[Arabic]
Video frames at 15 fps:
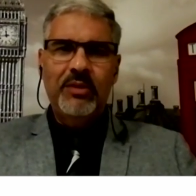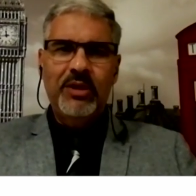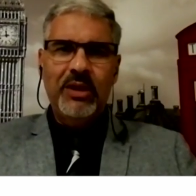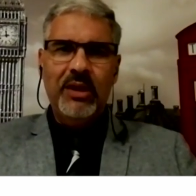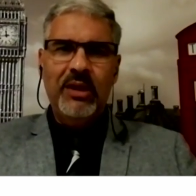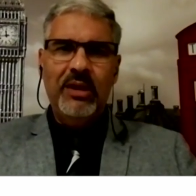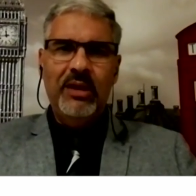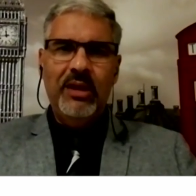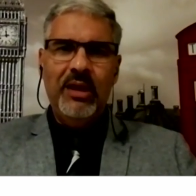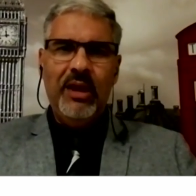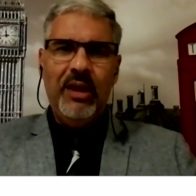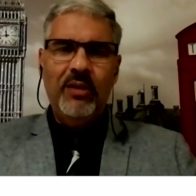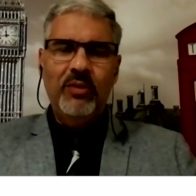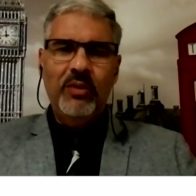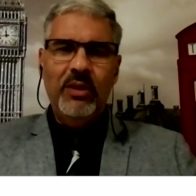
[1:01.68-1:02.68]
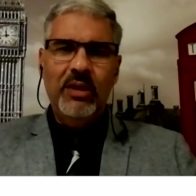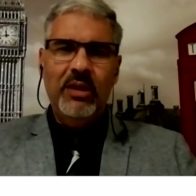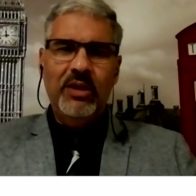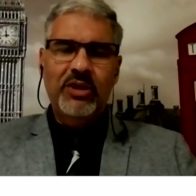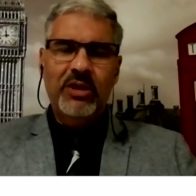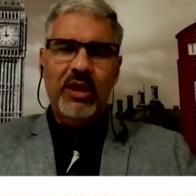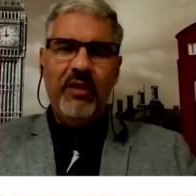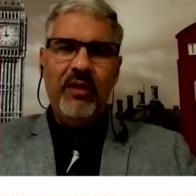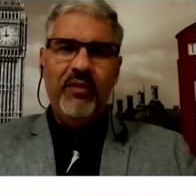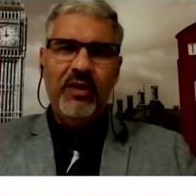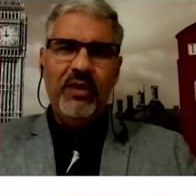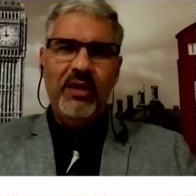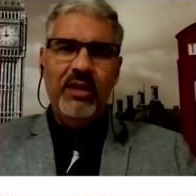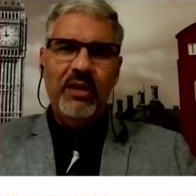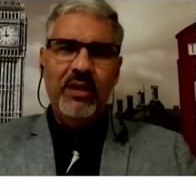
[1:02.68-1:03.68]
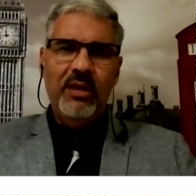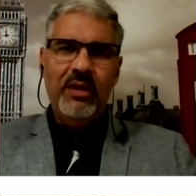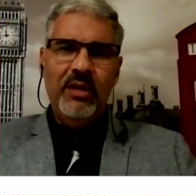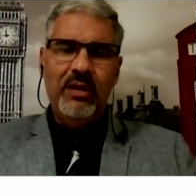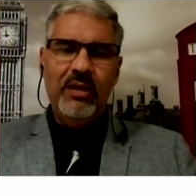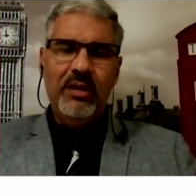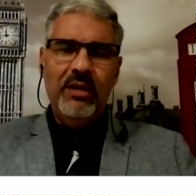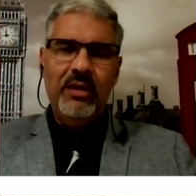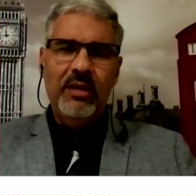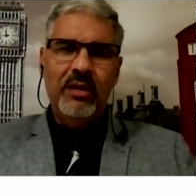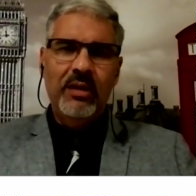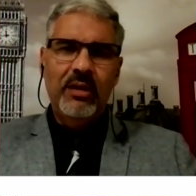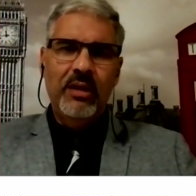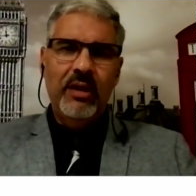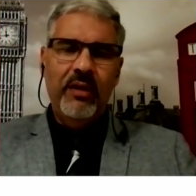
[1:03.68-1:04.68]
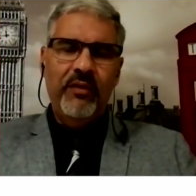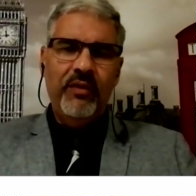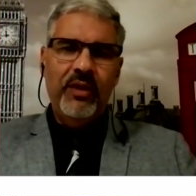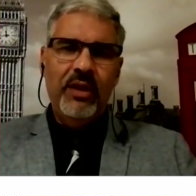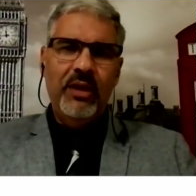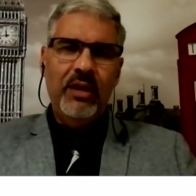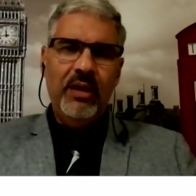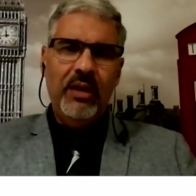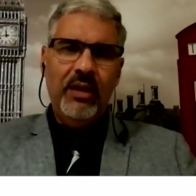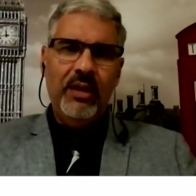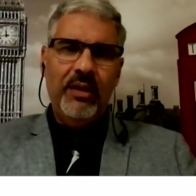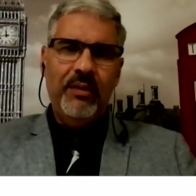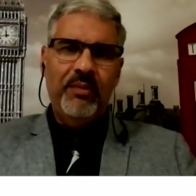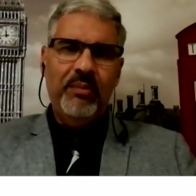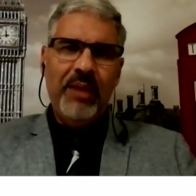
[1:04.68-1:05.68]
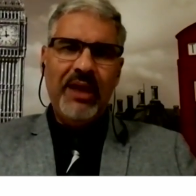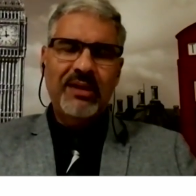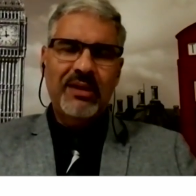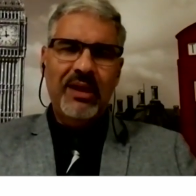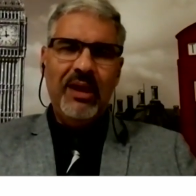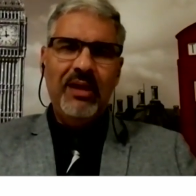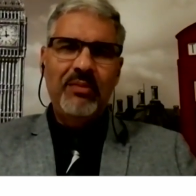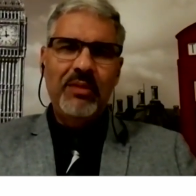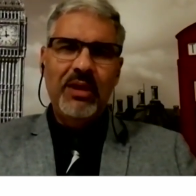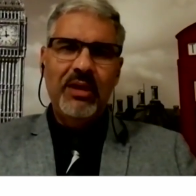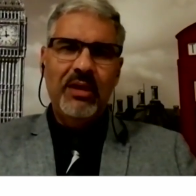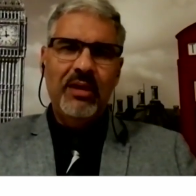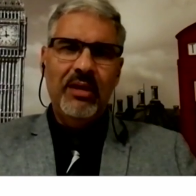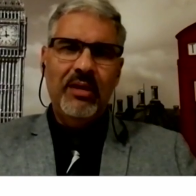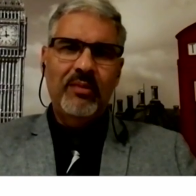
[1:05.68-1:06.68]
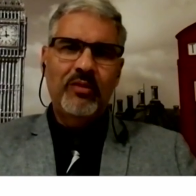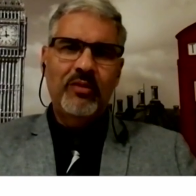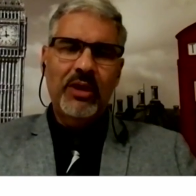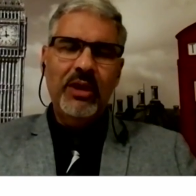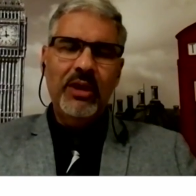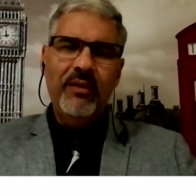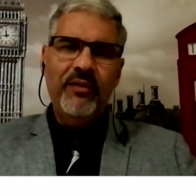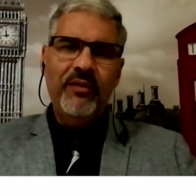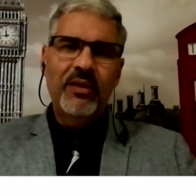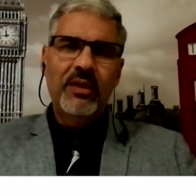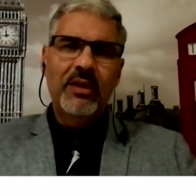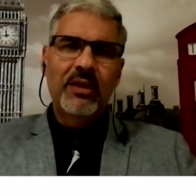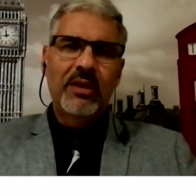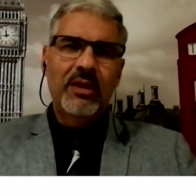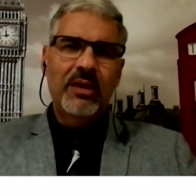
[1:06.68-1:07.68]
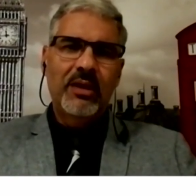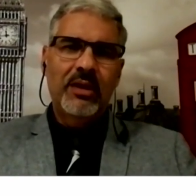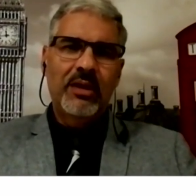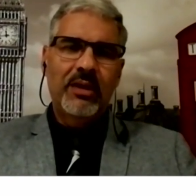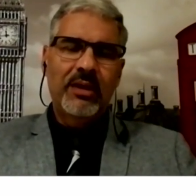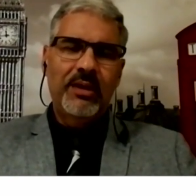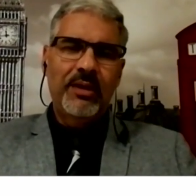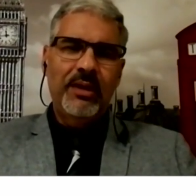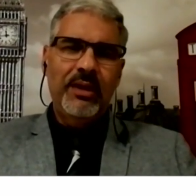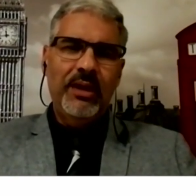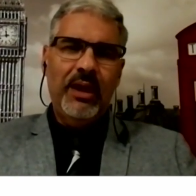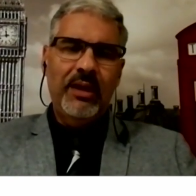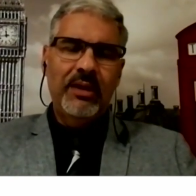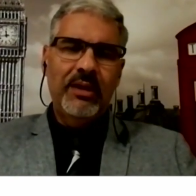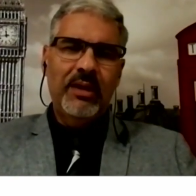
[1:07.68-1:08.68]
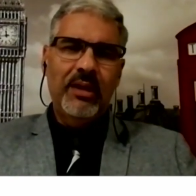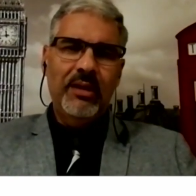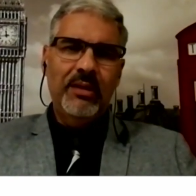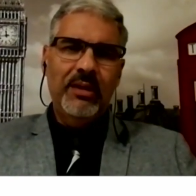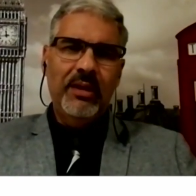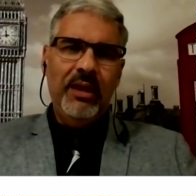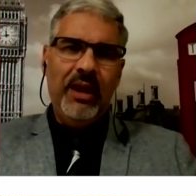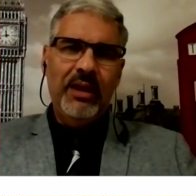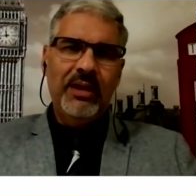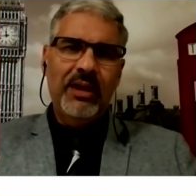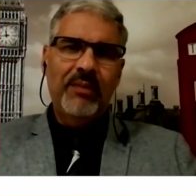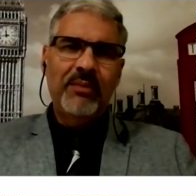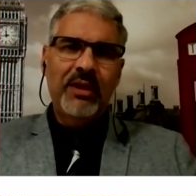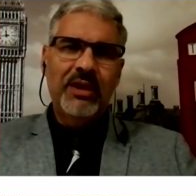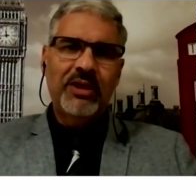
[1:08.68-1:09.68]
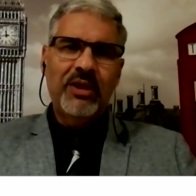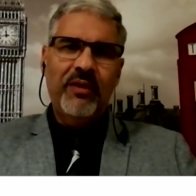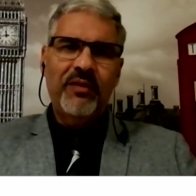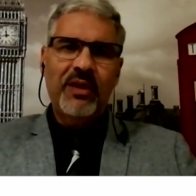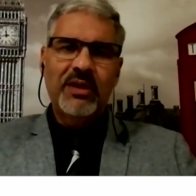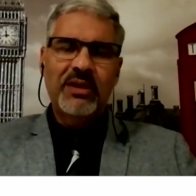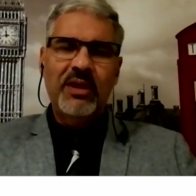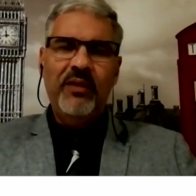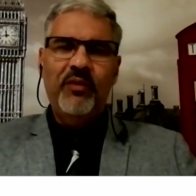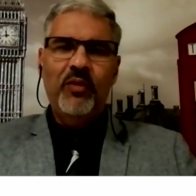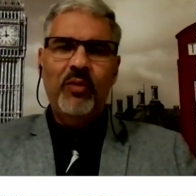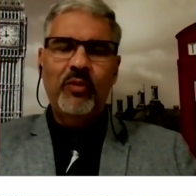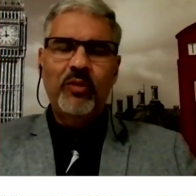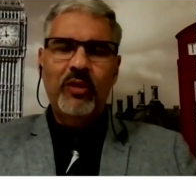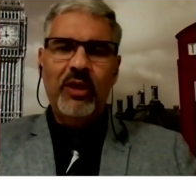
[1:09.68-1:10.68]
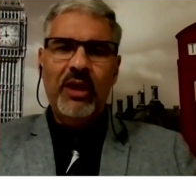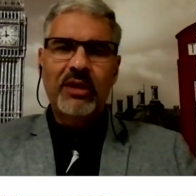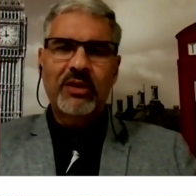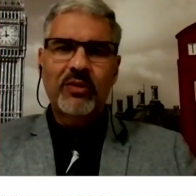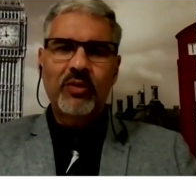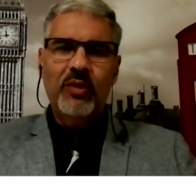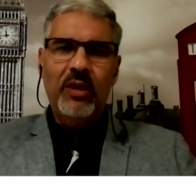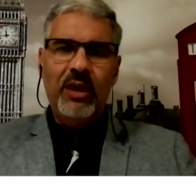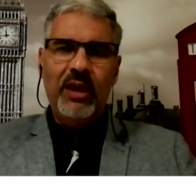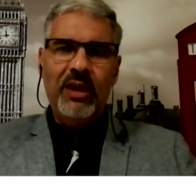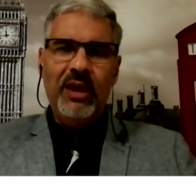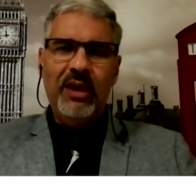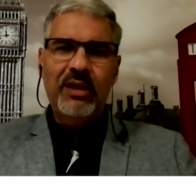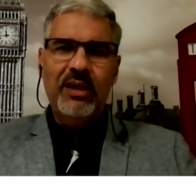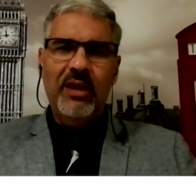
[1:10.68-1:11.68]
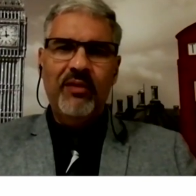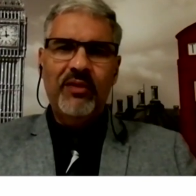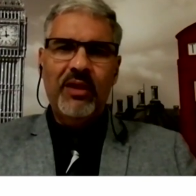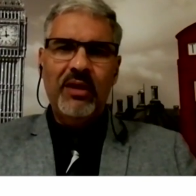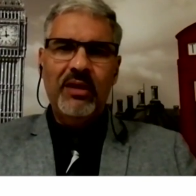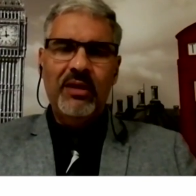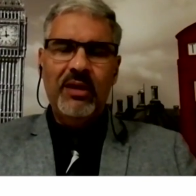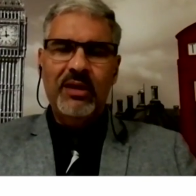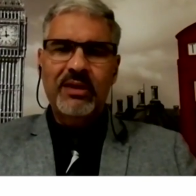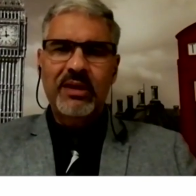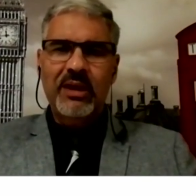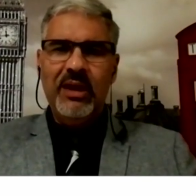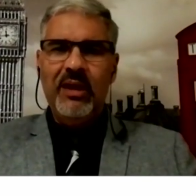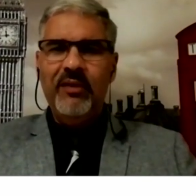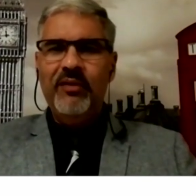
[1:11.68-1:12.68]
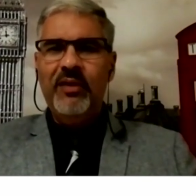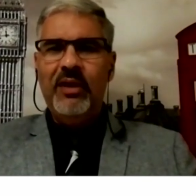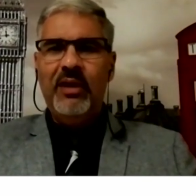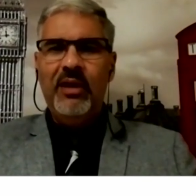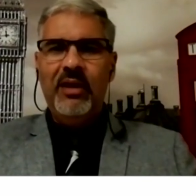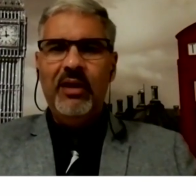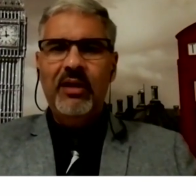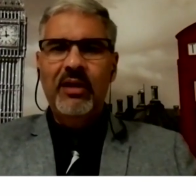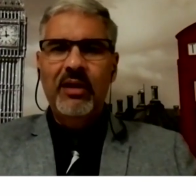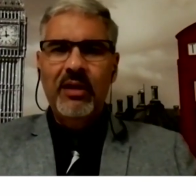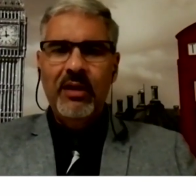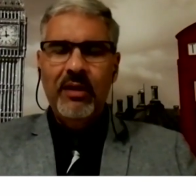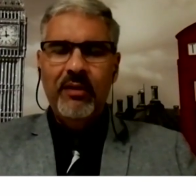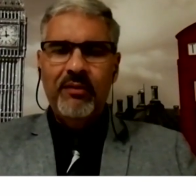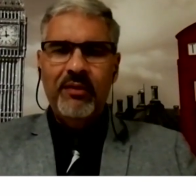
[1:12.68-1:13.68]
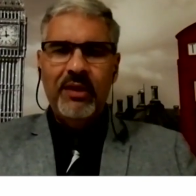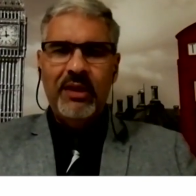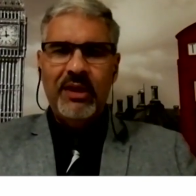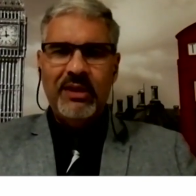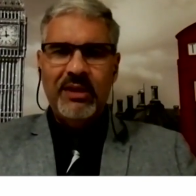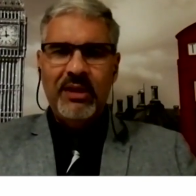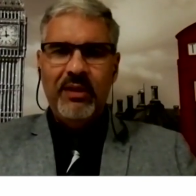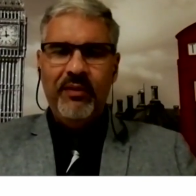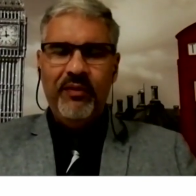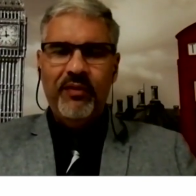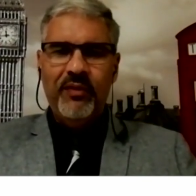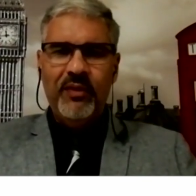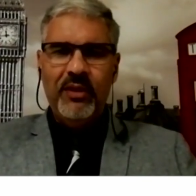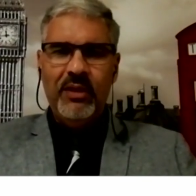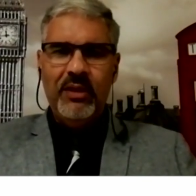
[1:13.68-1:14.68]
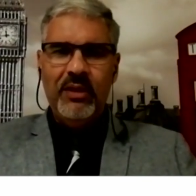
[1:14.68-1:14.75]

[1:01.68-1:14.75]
بالشكل ده او يشترك في آه، في آه، بحث علمي آه، مزيف يعني يعني تم اكتشاف تزييفه بمنتهى السهوله يعني حتى افتقد الى الذكاء في في التزييف